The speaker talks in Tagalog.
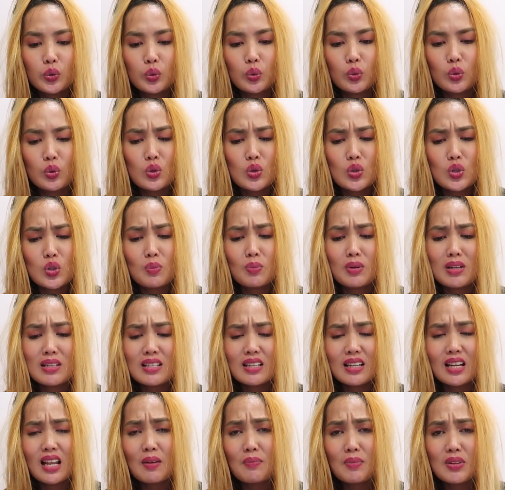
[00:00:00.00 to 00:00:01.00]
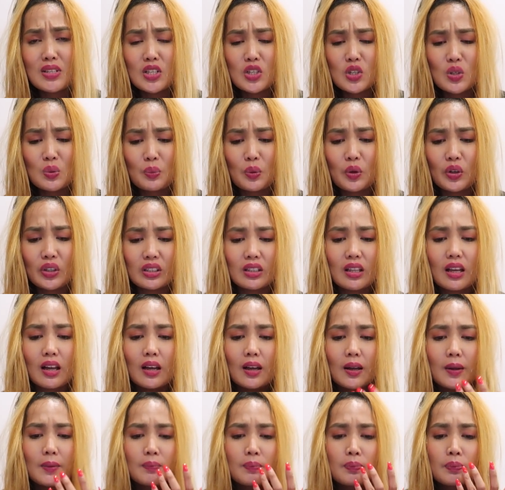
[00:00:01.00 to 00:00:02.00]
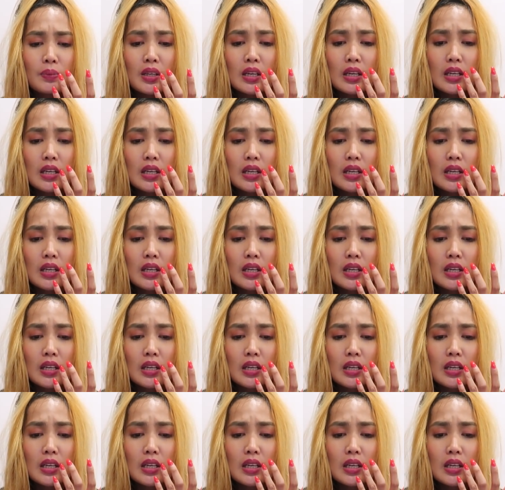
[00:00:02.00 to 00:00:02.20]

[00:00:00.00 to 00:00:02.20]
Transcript: too. Sobrang salamat sa suporta.